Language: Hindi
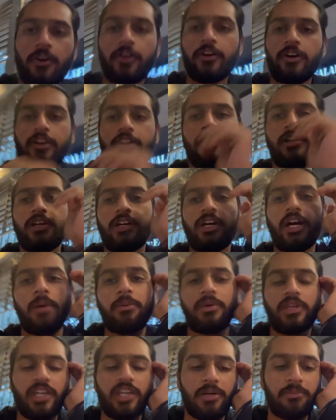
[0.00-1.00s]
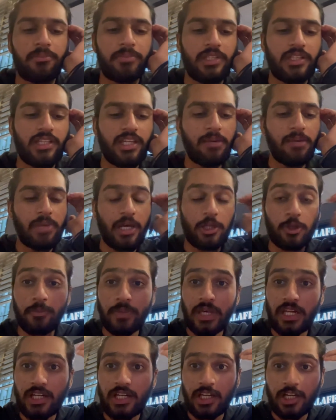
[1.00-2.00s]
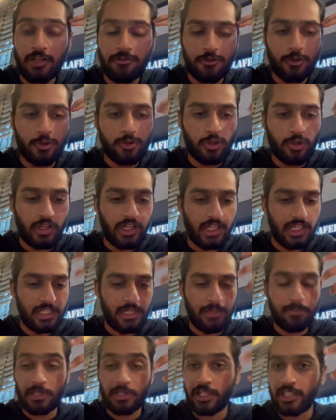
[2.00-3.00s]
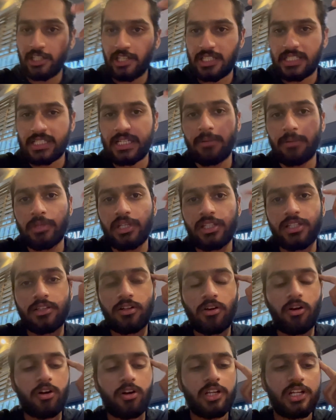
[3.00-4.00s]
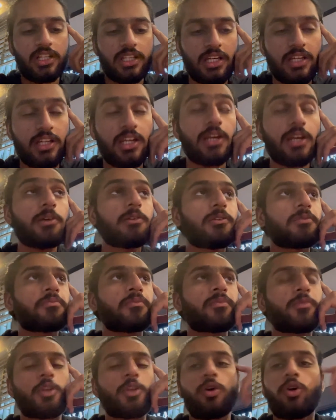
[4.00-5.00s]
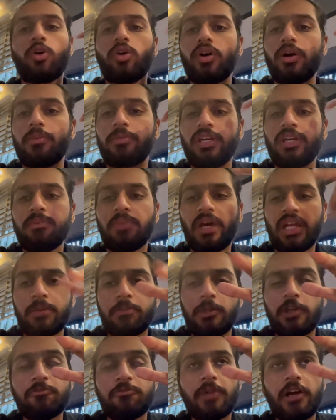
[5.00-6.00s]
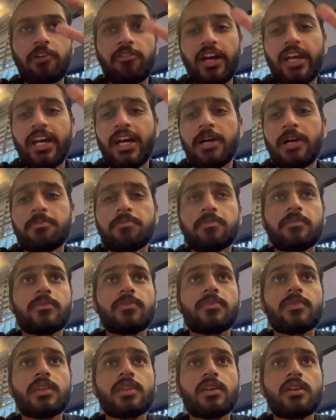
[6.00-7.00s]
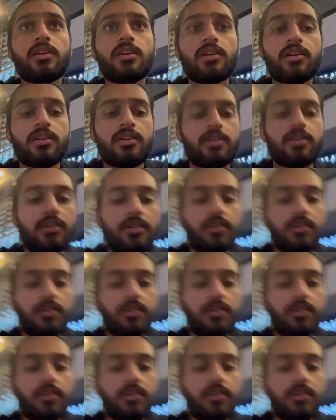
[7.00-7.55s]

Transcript: और अभी ये हम पीते हैं मैं तो पहले कंफ्यूज हो गया कि ये पता नहीं किसका मेन ऑर्डर दे दें तो अभी मैंने बीफ मंगवाया है फॉर यू इट्स फॉर मी